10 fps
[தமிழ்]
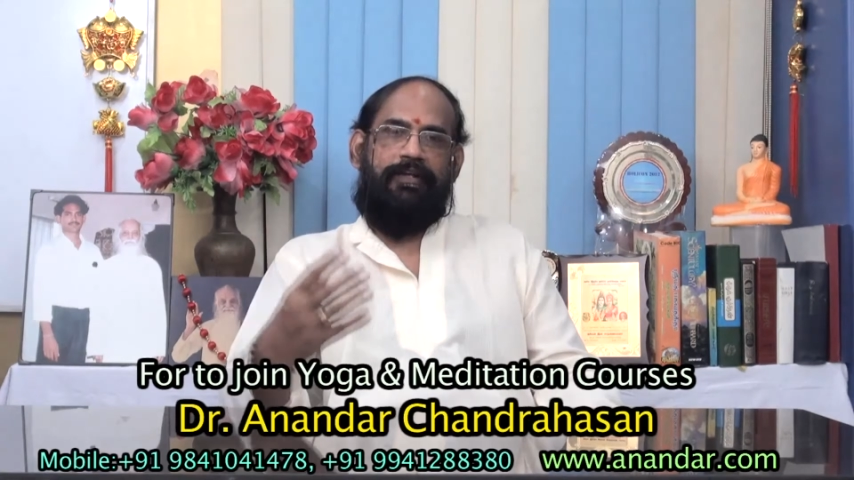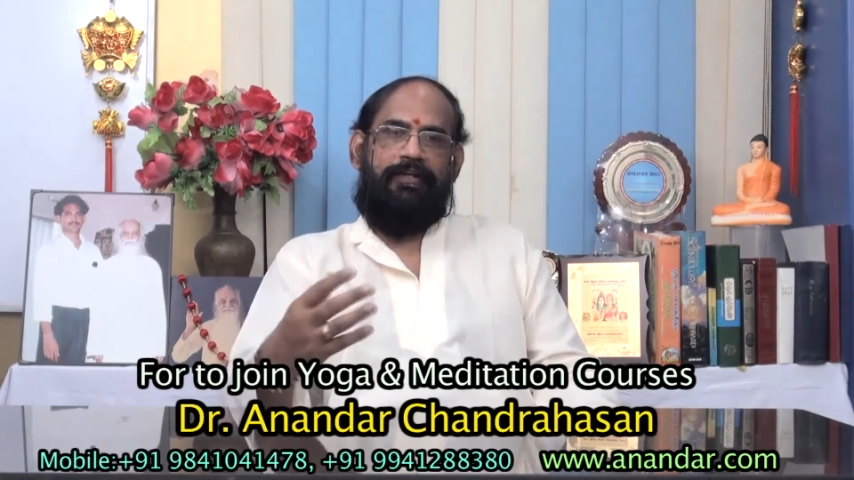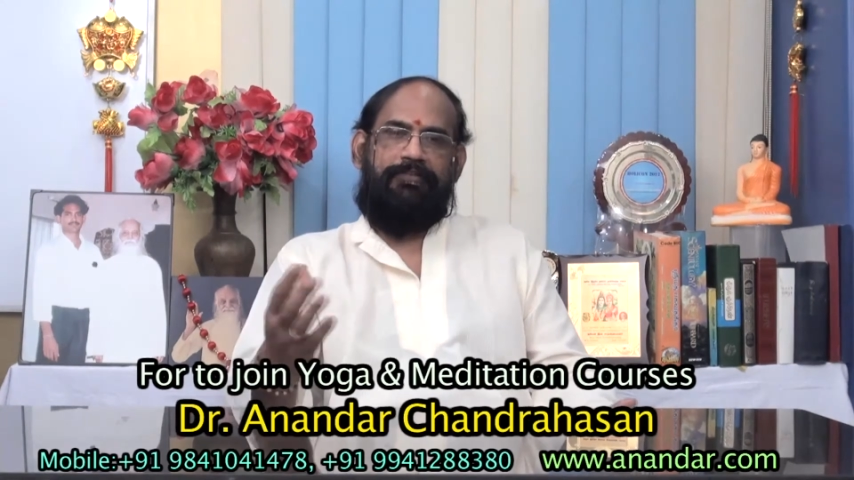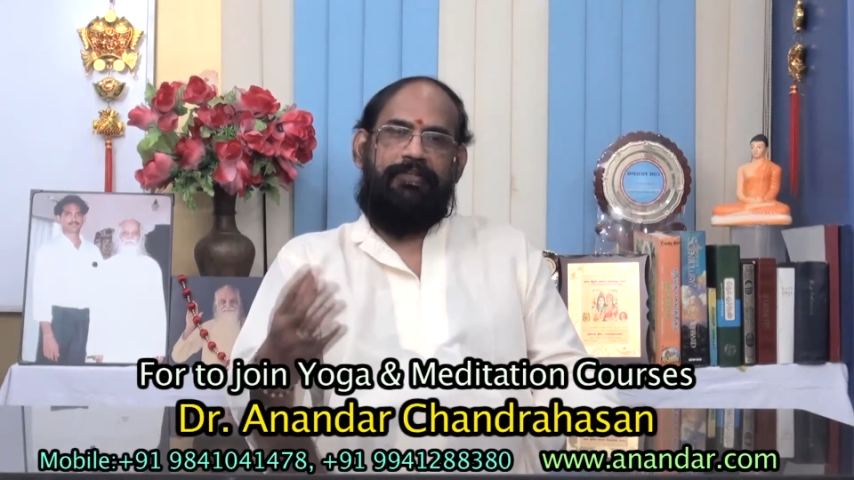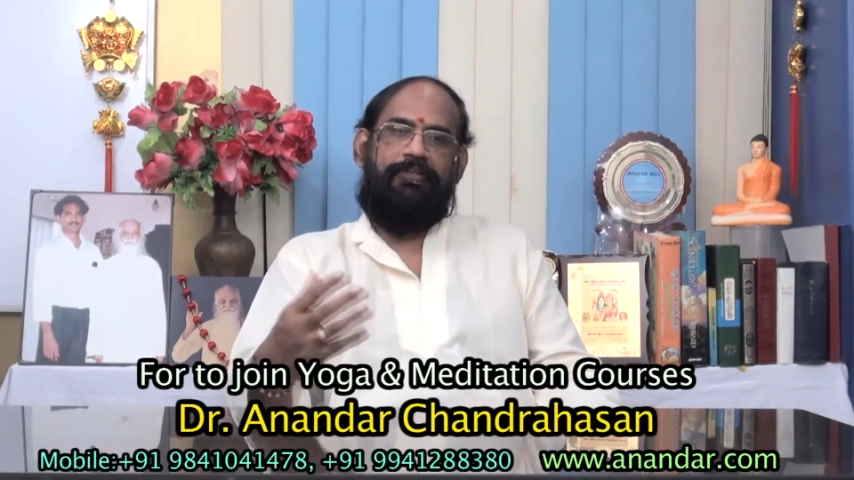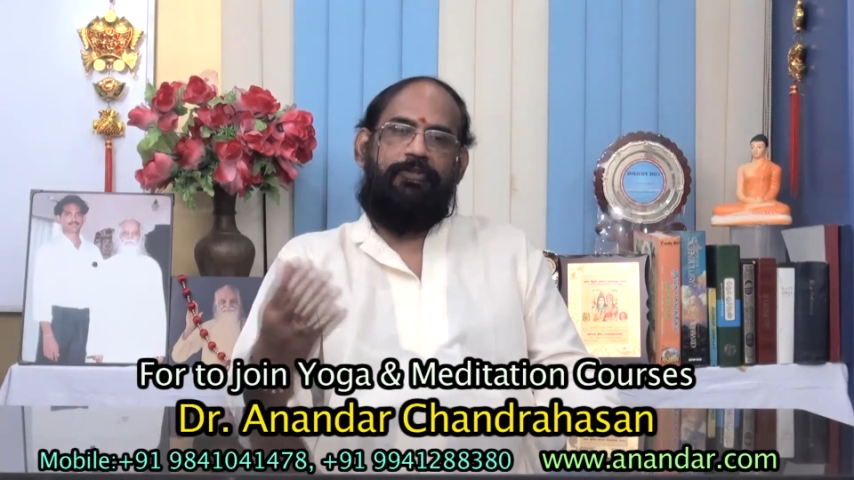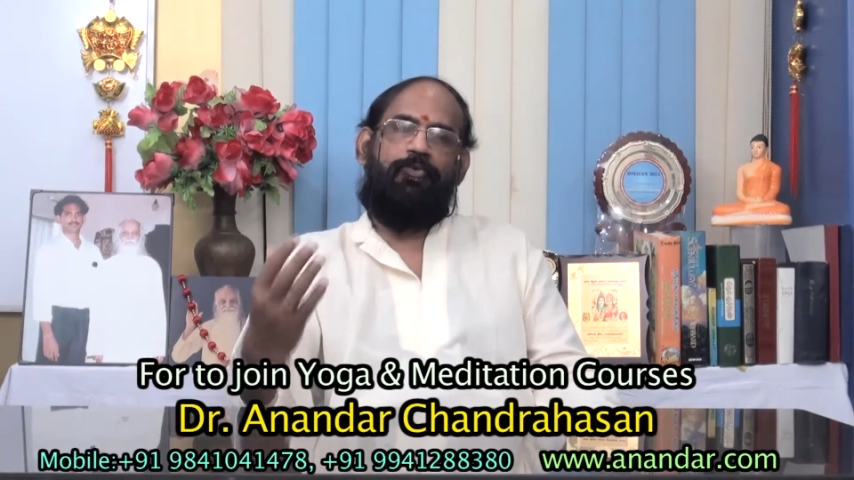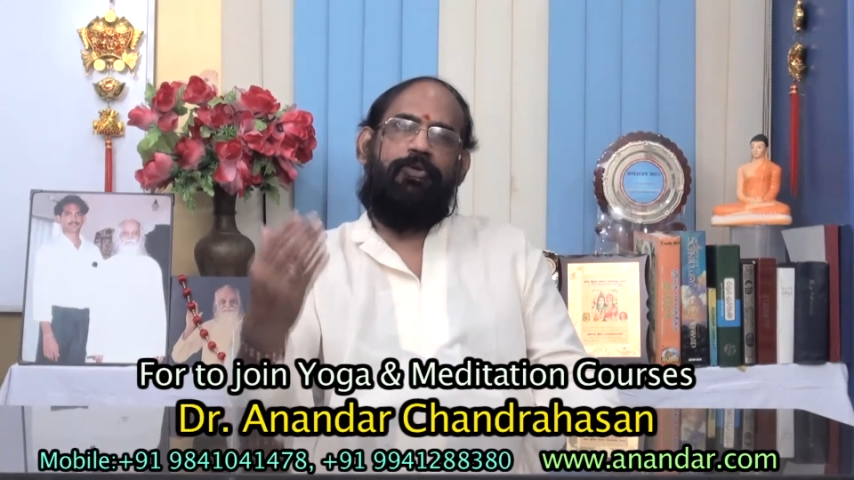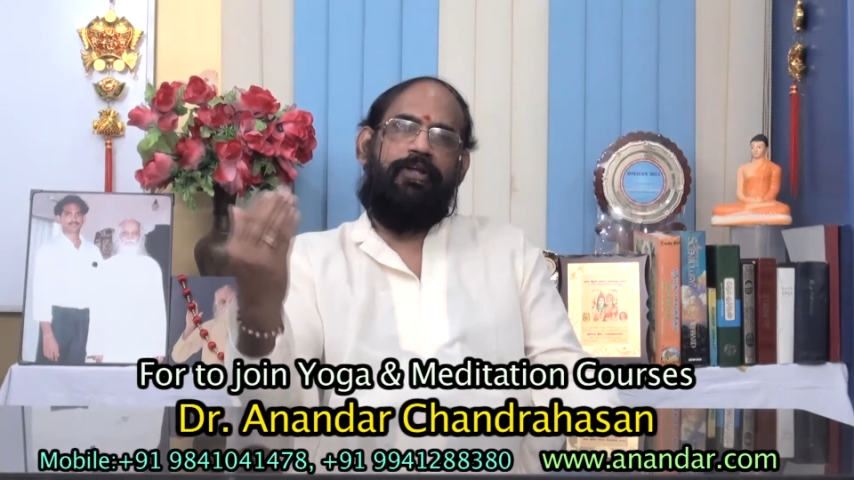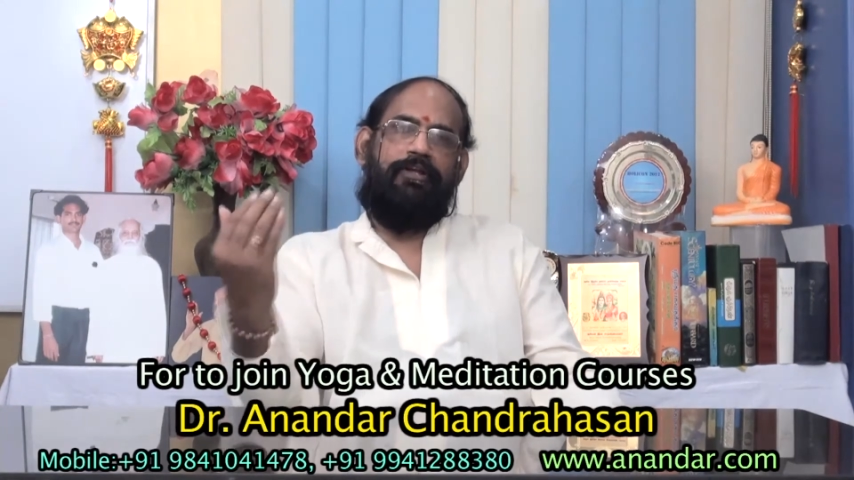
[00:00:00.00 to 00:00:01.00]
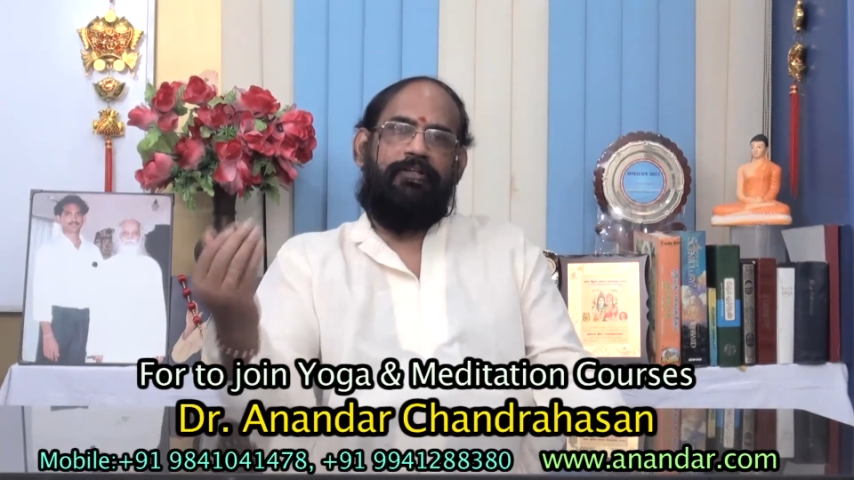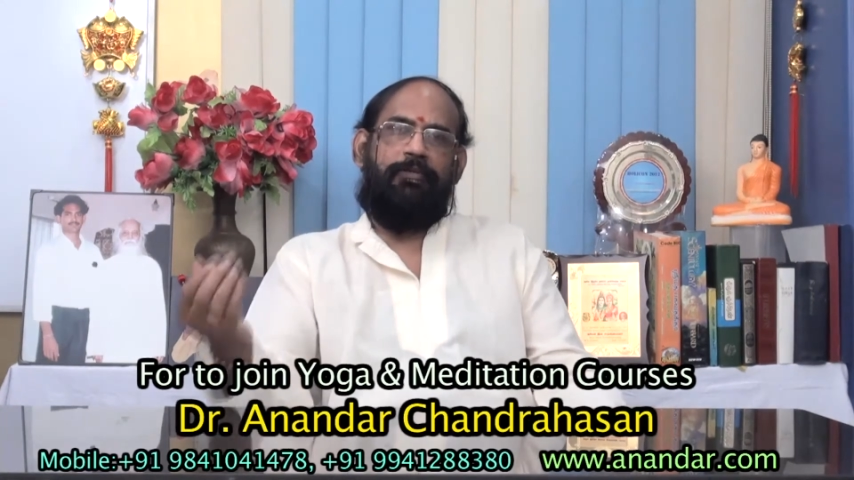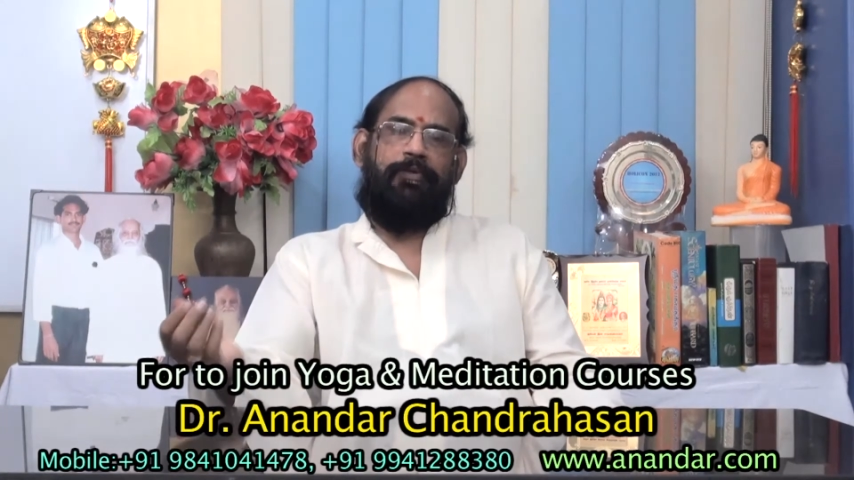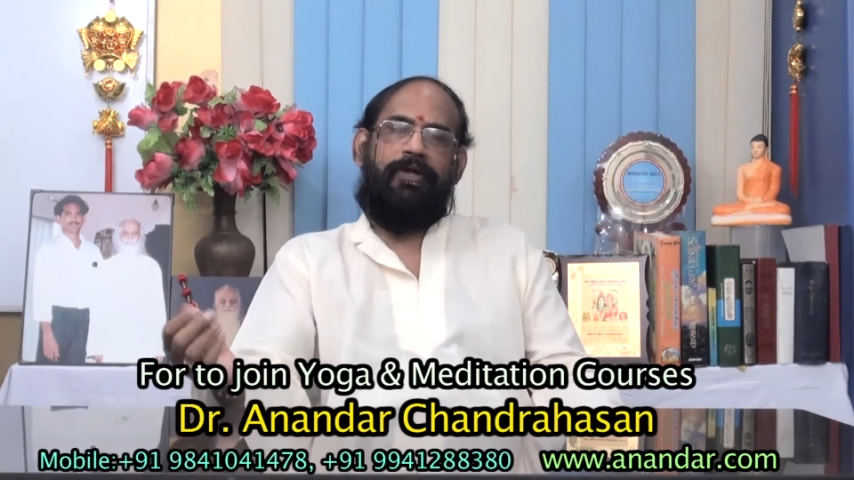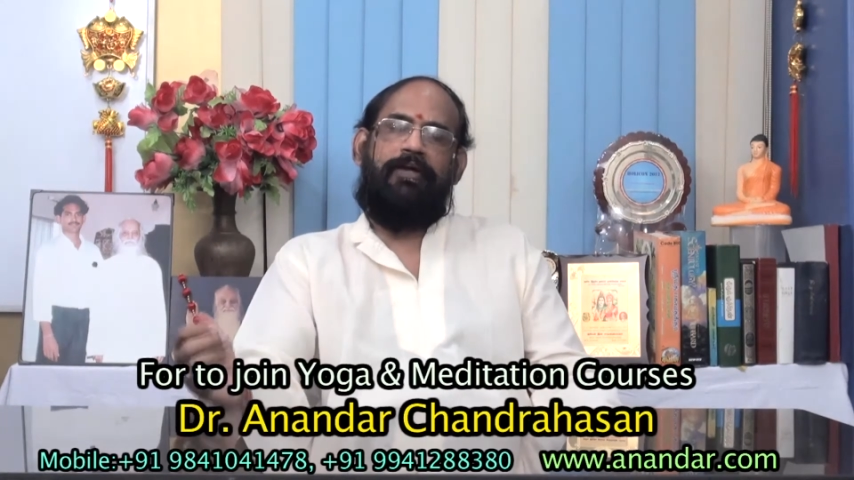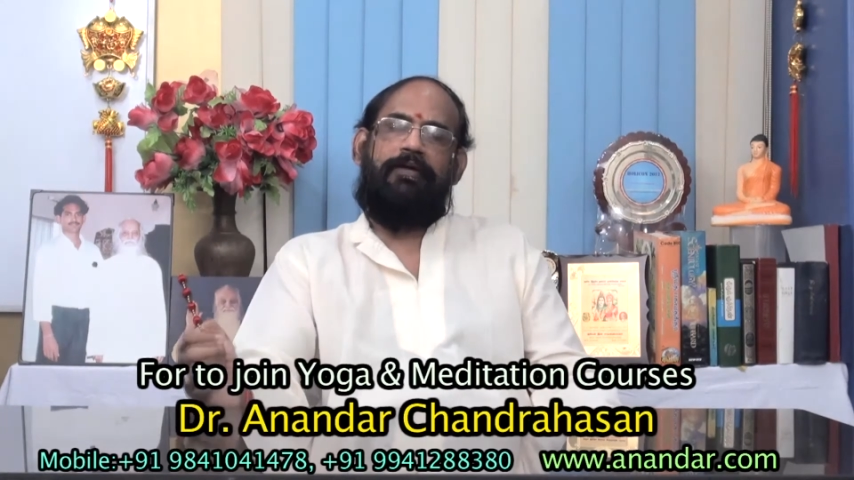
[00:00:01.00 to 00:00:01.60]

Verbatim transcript: எல்லாம் சிந்தித்து கொண்டே இருந்தப்ப